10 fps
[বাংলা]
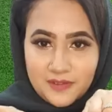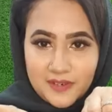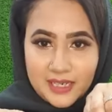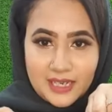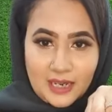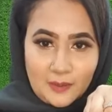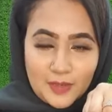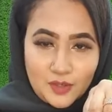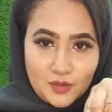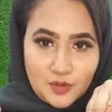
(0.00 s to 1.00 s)
ফেভারিট
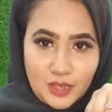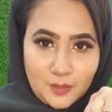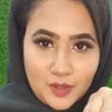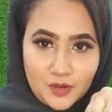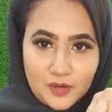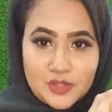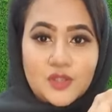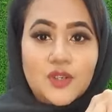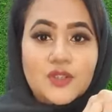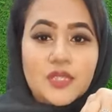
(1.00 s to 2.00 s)
আমারও আমারও
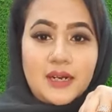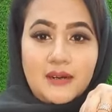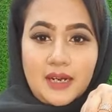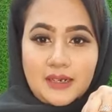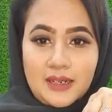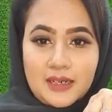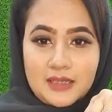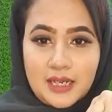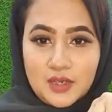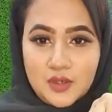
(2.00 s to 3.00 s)
স্টোন ছাড়া রেড
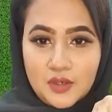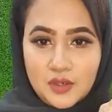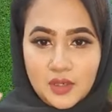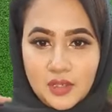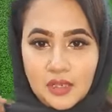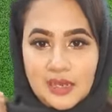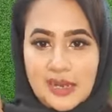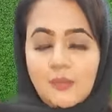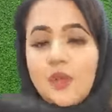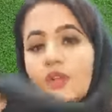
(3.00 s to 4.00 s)
কালারটা দেখো আপু